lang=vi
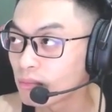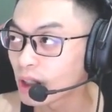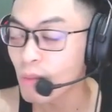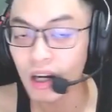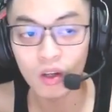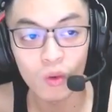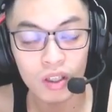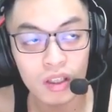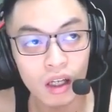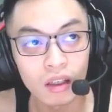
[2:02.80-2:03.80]
có bằng lồn
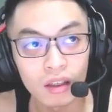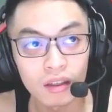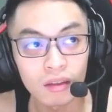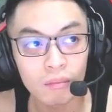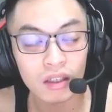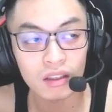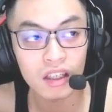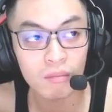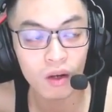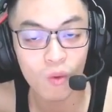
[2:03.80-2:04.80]
gì nhỉ bằng
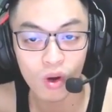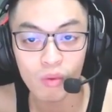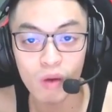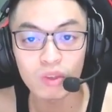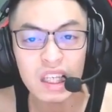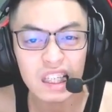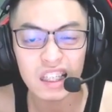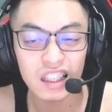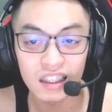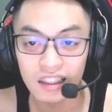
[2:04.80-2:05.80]
gì mà của công nghệ thông tin ý
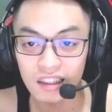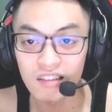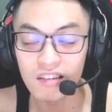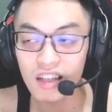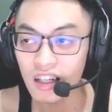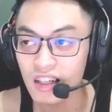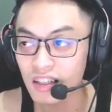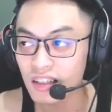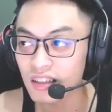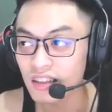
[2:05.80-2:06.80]
cử nhân
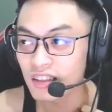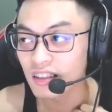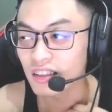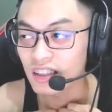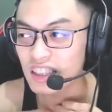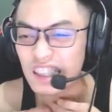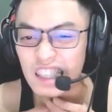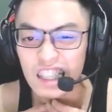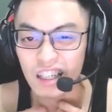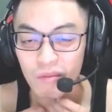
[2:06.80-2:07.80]
gì
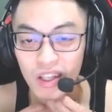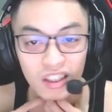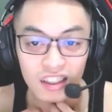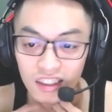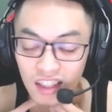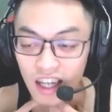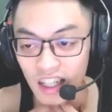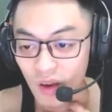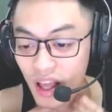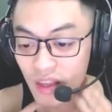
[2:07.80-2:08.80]
gì chẳng biết đấy
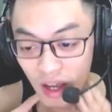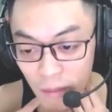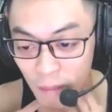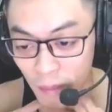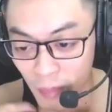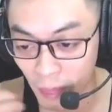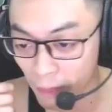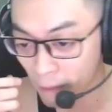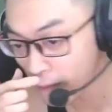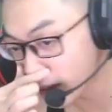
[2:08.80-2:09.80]
đại loại như vậy
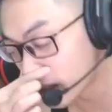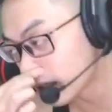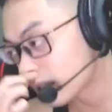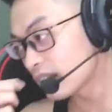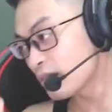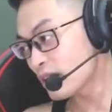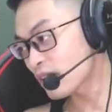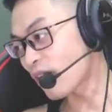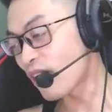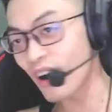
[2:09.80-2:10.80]
thì mình
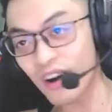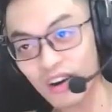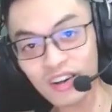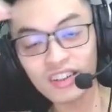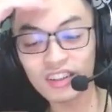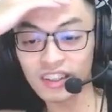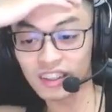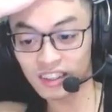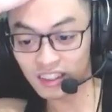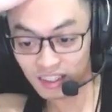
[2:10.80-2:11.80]
có
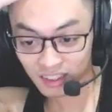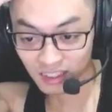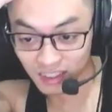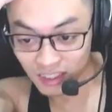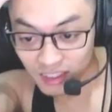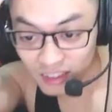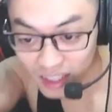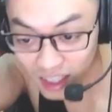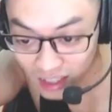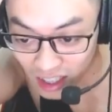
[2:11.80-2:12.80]

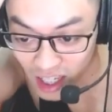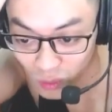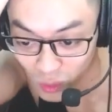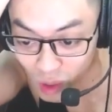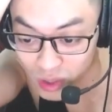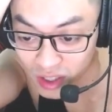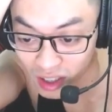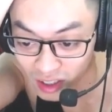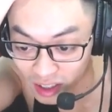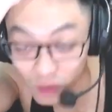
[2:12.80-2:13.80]
gì cả kiện quang trinh
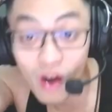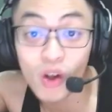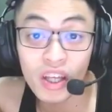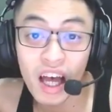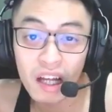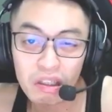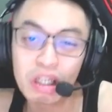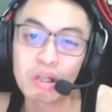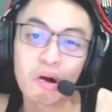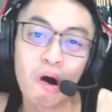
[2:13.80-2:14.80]
à anh quang có thấy à
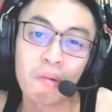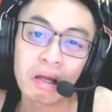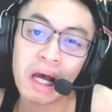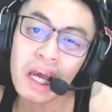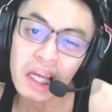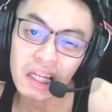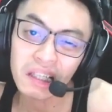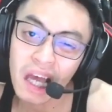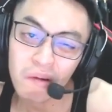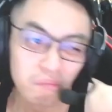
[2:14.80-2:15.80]
ít cò mẹ đấy
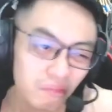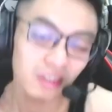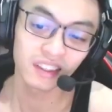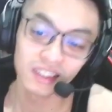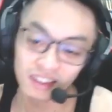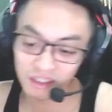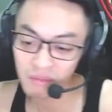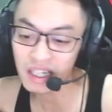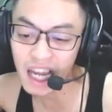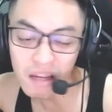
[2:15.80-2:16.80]
thấy không
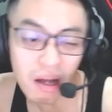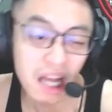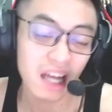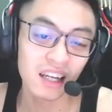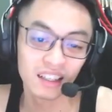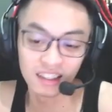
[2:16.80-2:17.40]
cái mà